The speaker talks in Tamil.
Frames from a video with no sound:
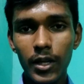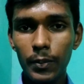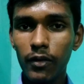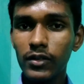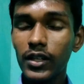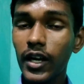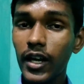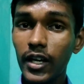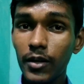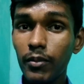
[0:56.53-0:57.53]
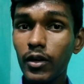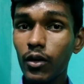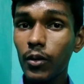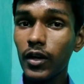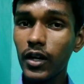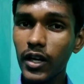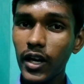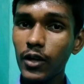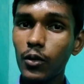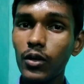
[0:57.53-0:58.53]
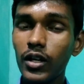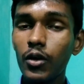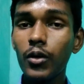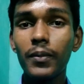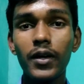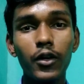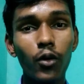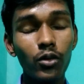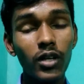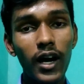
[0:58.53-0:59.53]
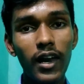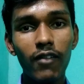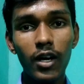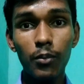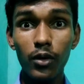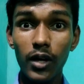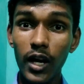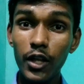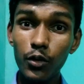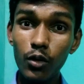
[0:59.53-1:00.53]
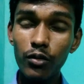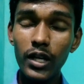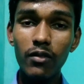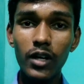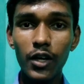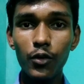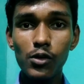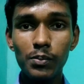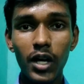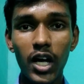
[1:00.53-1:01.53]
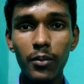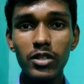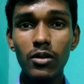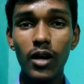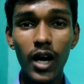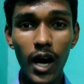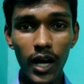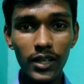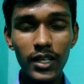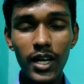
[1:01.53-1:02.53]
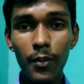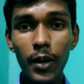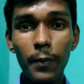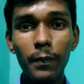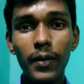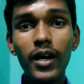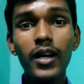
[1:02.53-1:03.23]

இப்போ வந்து ரெட்மியோட கே டுவெண்ட்டியும் இப்போ இன்னும் கொஞ்சம் நாளில் வரப்போகுதுனால இன்னும் ஃப்ரீக்வெண்ட்டாக யூஸ் பண்ண ஆரம்பிச்சிருவாங்க அது இல்லாமல் இப்போ